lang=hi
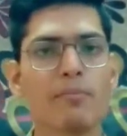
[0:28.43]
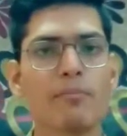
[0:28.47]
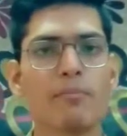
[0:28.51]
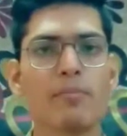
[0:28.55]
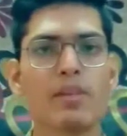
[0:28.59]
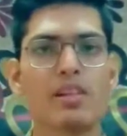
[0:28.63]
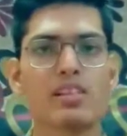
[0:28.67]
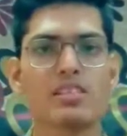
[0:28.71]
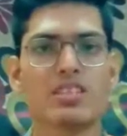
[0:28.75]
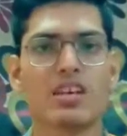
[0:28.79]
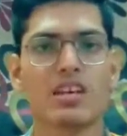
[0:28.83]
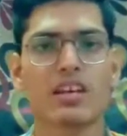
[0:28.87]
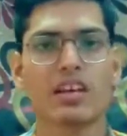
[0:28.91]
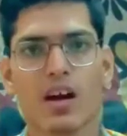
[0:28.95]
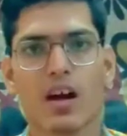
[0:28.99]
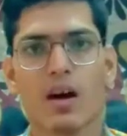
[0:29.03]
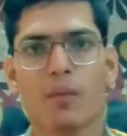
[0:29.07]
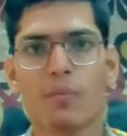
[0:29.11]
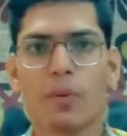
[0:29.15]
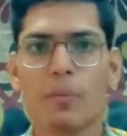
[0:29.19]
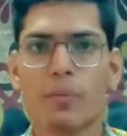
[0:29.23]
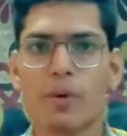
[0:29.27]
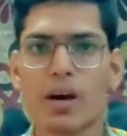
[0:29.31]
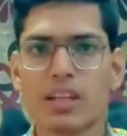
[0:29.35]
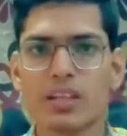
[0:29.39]
मिल सके
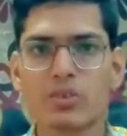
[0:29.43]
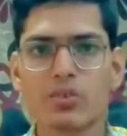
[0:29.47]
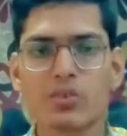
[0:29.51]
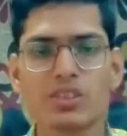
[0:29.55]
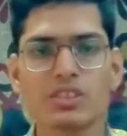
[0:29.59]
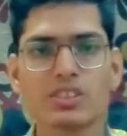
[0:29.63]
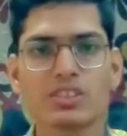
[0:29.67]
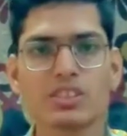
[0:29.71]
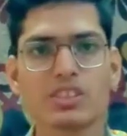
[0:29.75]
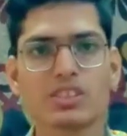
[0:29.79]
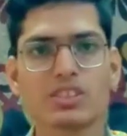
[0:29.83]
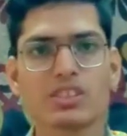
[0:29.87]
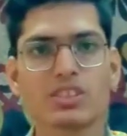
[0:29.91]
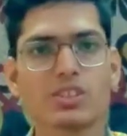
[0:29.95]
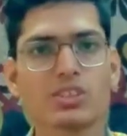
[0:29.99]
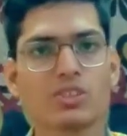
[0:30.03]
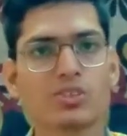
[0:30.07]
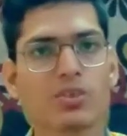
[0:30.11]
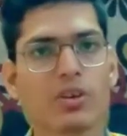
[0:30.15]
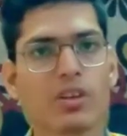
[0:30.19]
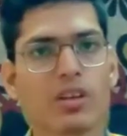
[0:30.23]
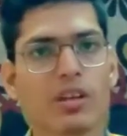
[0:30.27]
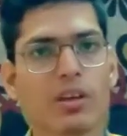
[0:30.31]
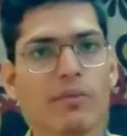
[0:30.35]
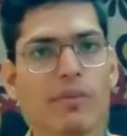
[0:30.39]
अब मैं बात करूँ इस सीरीज़ की
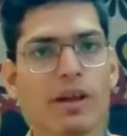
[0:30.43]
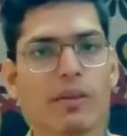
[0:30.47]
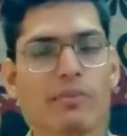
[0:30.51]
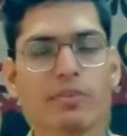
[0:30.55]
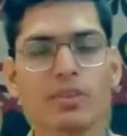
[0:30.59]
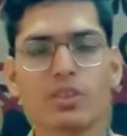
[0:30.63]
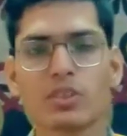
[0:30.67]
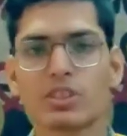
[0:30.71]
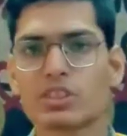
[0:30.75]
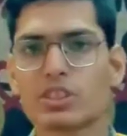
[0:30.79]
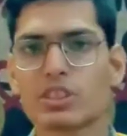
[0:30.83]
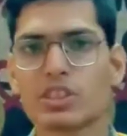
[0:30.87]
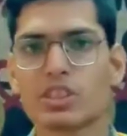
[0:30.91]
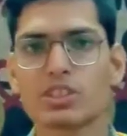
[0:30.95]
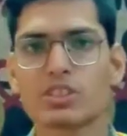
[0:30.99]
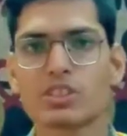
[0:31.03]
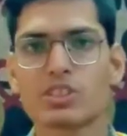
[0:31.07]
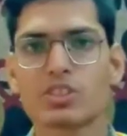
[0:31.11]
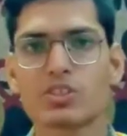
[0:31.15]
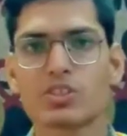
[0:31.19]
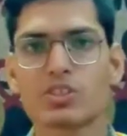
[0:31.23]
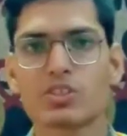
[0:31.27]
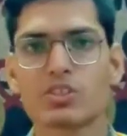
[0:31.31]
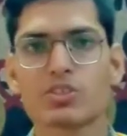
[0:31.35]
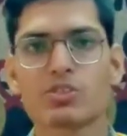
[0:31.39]
स्टोरी के बारे में तो इस सीरीज़
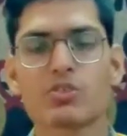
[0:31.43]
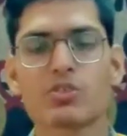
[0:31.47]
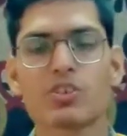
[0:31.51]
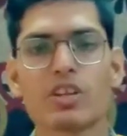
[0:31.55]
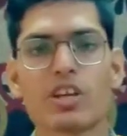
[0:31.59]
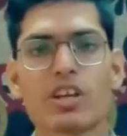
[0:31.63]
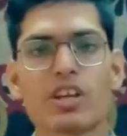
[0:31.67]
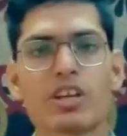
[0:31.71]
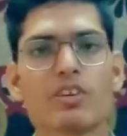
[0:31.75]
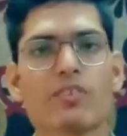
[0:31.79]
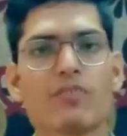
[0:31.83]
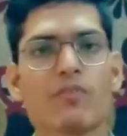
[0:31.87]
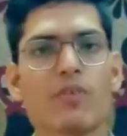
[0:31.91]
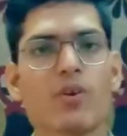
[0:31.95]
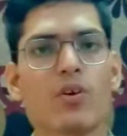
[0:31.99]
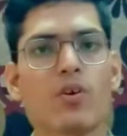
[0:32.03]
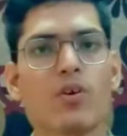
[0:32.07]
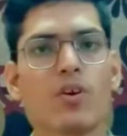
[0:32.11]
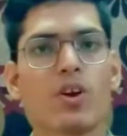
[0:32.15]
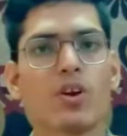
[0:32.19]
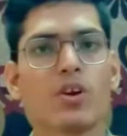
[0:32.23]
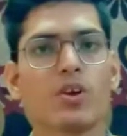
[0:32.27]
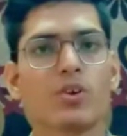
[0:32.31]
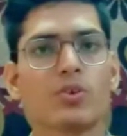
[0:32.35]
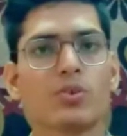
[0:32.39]
की जो स्टोरी है कि वो
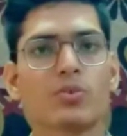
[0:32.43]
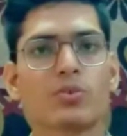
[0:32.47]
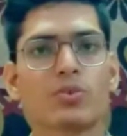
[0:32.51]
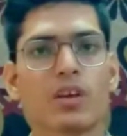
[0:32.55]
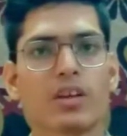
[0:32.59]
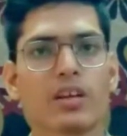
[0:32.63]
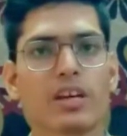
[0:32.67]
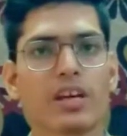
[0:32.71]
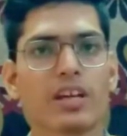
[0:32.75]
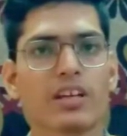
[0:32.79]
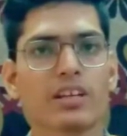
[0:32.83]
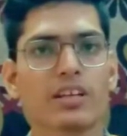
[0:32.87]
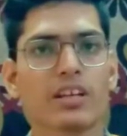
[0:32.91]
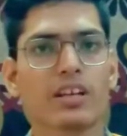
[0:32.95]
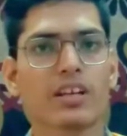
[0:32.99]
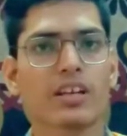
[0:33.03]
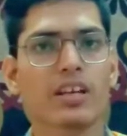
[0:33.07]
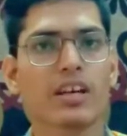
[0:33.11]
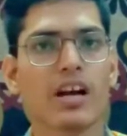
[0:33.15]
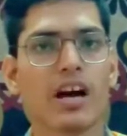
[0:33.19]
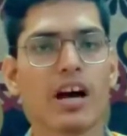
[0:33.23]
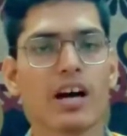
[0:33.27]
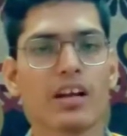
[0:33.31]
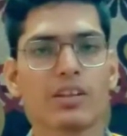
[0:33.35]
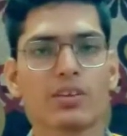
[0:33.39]
यूके के कैरेक्टर
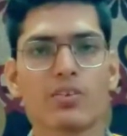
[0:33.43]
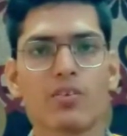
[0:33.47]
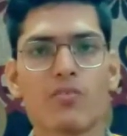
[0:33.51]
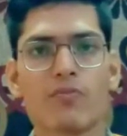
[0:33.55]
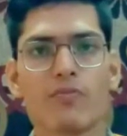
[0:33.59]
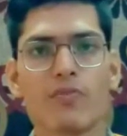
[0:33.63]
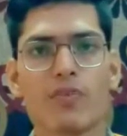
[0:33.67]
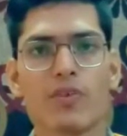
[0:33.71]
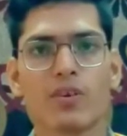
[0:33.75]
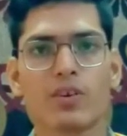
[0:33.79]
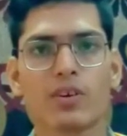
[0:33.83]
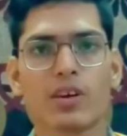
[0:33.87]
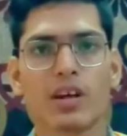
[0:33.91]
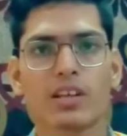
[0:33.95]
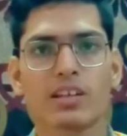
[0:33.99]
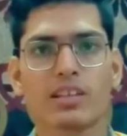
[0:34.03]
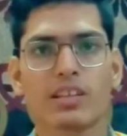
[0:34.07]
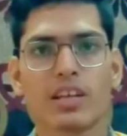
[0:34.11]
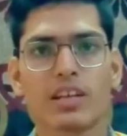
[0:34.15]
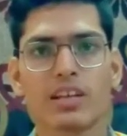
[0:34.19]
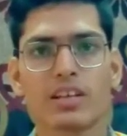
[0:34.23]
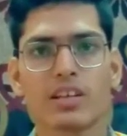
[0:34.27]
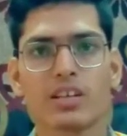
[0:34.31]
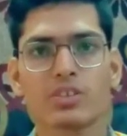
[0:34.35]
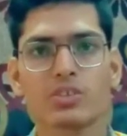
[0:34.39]
की कहानी को फॉलो
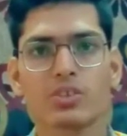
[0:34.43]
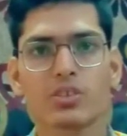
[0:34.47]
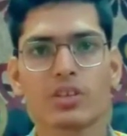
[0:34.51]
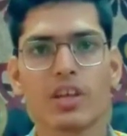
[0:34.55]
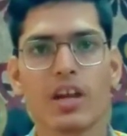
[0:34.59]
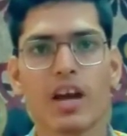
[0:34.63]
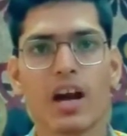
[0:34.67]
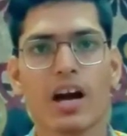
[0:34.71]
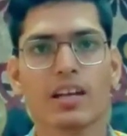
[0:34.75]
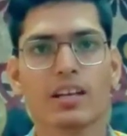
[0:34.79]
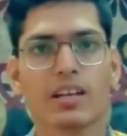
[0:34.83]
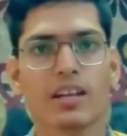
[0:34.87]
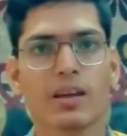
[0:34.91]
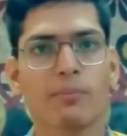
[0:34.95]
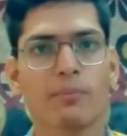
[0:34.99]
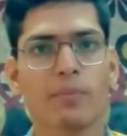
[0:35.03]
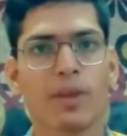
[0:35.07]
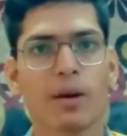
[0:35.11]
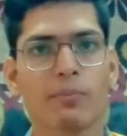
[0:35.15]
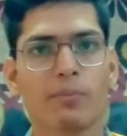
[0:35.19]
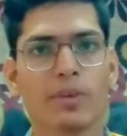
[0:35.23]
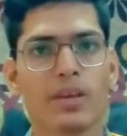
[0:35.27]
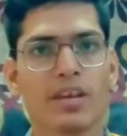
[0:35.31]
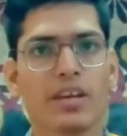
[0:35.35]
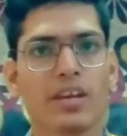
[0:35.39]
करती रहेगी जो कि आरकेम
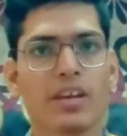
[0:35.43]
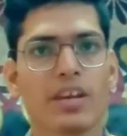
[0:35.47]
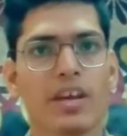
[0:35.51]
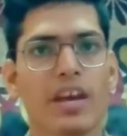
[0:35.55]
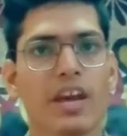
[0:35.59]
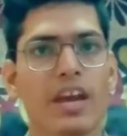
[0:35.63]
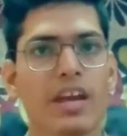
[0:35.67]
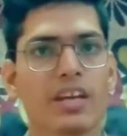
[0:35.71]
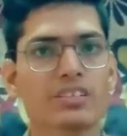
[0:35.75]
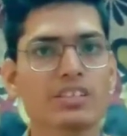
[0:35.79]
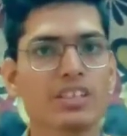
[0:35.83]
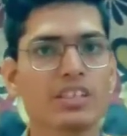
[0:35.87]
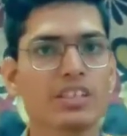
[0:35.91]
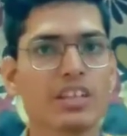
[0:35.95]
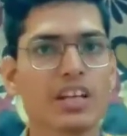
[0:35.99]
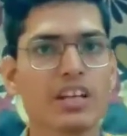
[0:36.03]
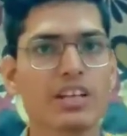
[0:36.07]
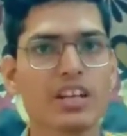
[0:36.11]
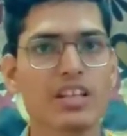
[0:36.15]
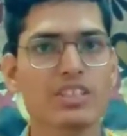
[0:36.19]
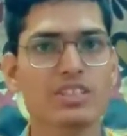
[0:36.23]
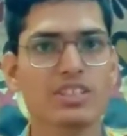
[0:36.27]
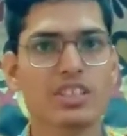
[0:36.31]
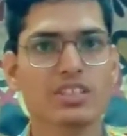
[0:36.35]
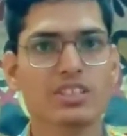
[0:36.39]
नाम की एक
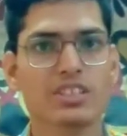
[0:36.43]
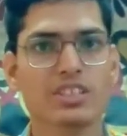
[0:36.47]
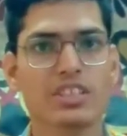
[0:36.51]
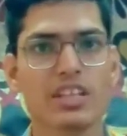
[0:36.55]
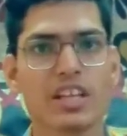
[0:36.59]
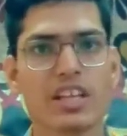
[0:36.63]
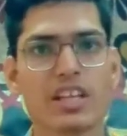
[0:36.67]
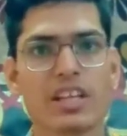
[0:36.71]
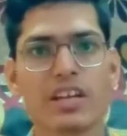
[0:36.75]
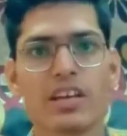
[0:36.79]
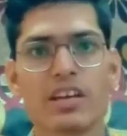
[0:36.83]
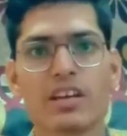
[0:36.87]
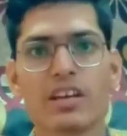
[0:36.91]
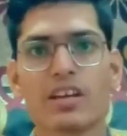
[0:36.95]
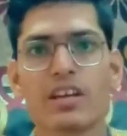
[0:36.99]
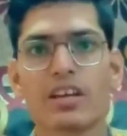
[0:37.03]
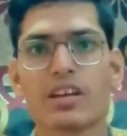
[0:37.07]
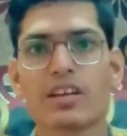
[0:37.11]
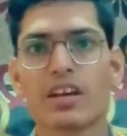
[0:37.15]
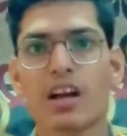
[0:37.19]
सीक्रेट एजेंसी के लिए